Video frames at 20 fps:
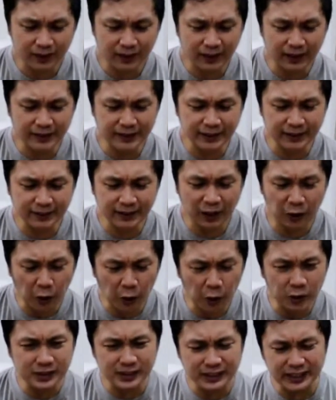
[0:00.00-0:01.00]
uh,
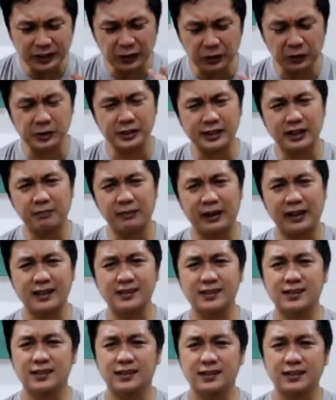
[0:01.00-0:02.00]
nako-consider ko siya
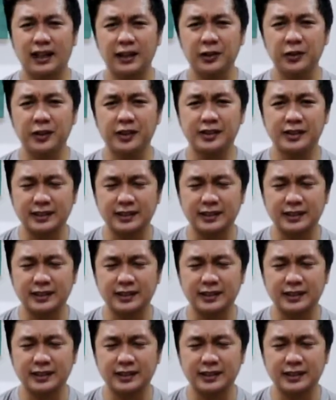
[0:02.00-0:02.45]
parang ano, eh,